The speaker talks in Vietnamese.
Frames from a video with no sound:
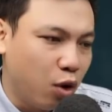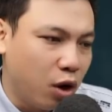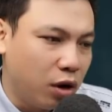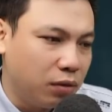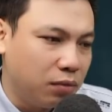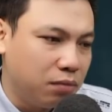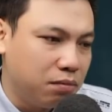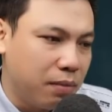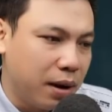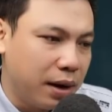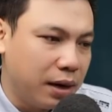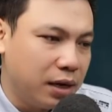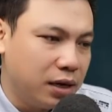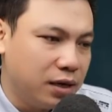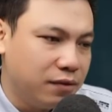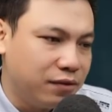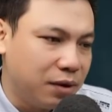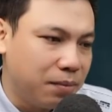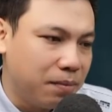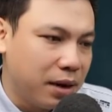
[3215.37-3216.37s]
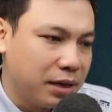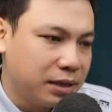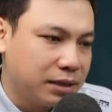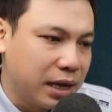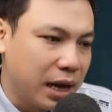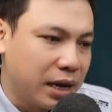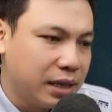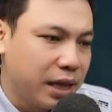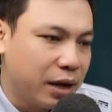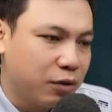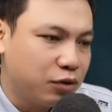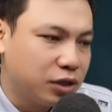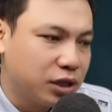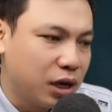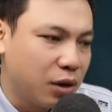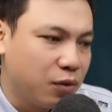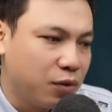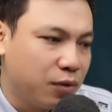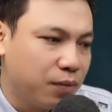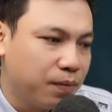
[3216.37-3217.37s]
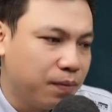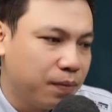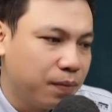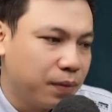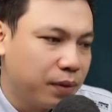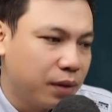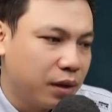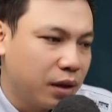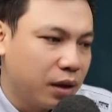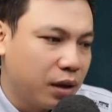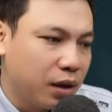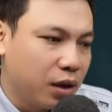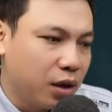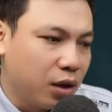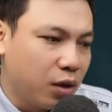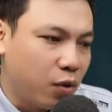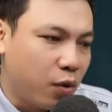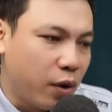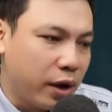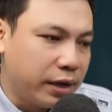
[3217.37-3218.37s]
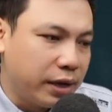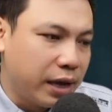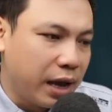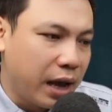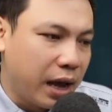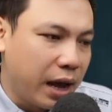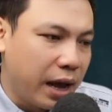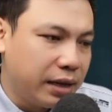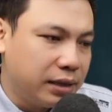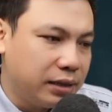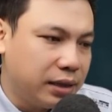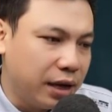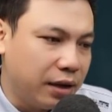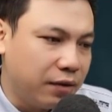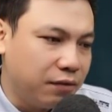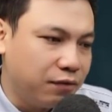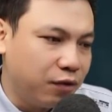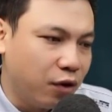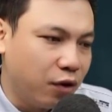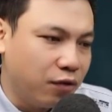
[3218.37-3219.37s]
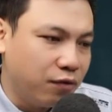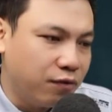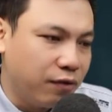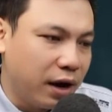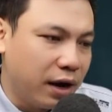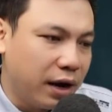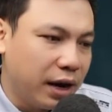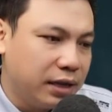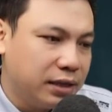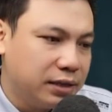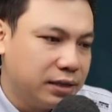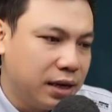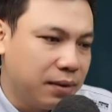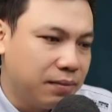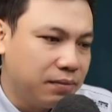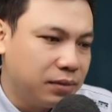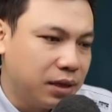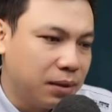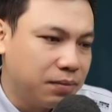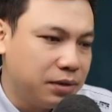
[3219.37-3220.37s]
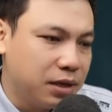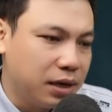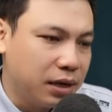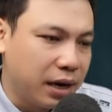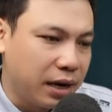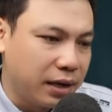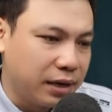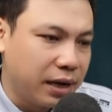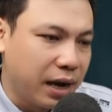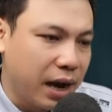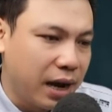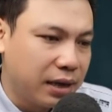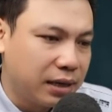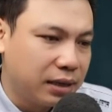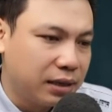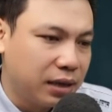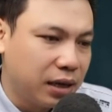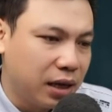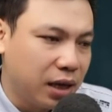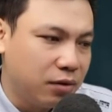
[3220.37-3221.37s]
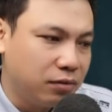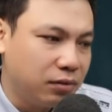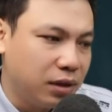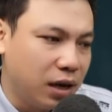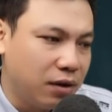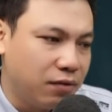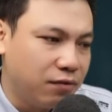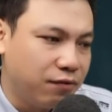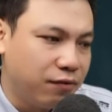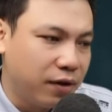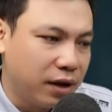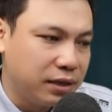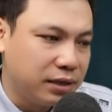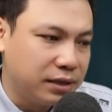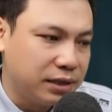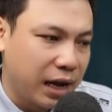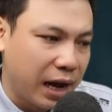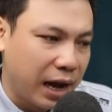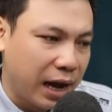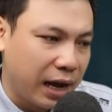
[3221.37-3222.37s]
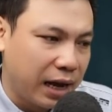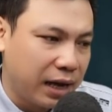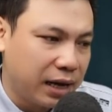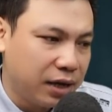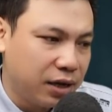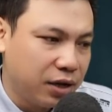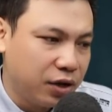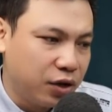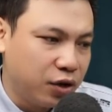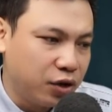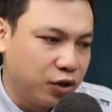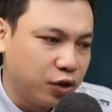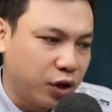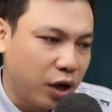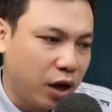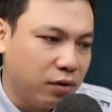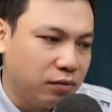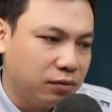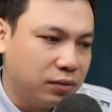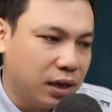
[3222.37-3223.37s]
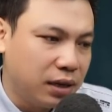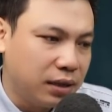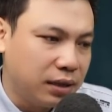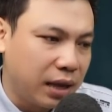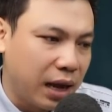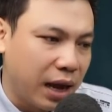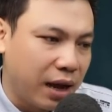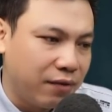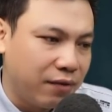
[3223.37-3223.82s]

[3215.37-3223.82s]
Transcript: Chị Hương khóc ngất đi không dám tin vào sự thật. Bà Mai sốc kinh hoàng, chân tay loạng choạng không thể đứng vững, không biết chuyện gì đã xảy ra.